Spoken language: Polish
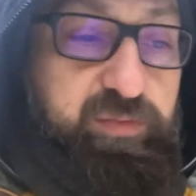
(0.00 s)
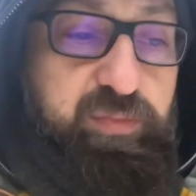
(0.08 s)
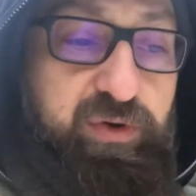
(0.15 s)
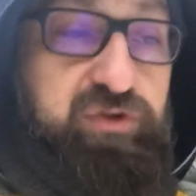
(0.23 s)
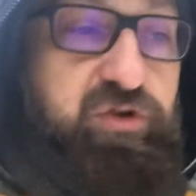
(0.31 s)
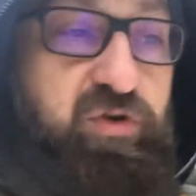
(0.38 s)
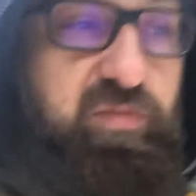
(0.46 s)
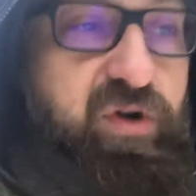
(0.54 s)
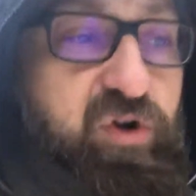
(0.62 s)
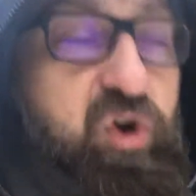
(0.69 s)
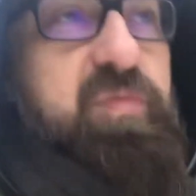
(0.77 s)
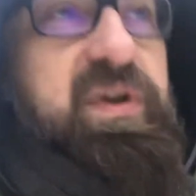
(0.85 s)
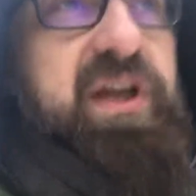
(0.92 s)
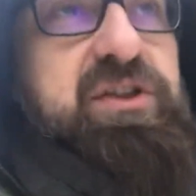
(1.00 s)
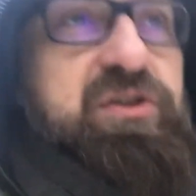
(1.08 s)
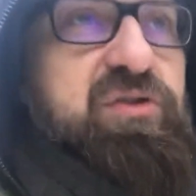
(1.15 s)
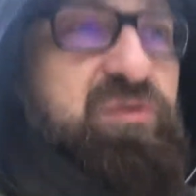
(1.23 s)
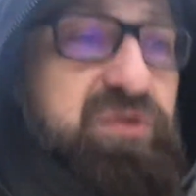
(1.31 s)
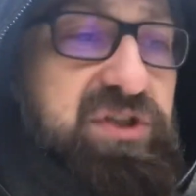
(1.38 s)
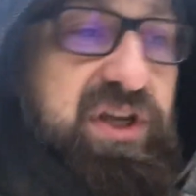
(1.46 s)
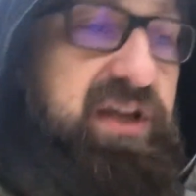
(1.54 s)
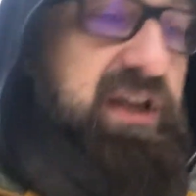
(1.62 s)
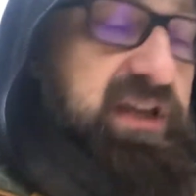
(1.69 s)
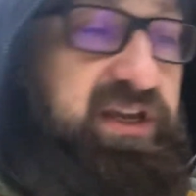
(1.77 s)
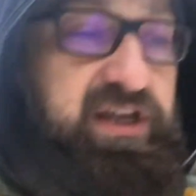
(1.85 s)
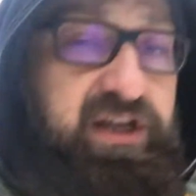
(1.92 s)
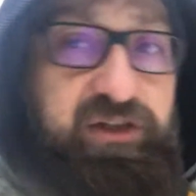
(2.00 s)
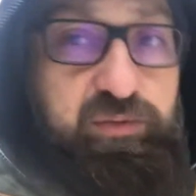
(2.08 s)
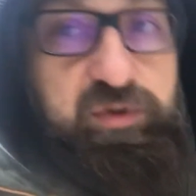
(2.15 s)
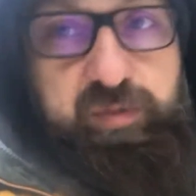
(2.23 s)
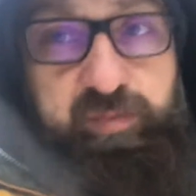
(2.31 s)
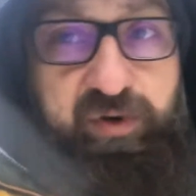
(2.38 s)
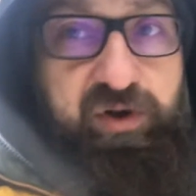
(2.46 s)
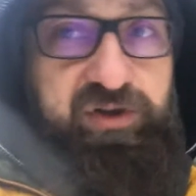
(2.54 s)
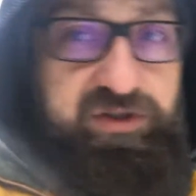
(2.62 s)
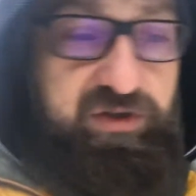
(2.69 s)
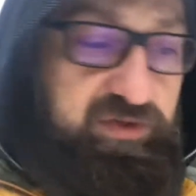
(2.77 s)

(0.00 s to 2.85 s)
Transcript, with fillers: Bożą mogą mieć ludzie, którzy pochodzą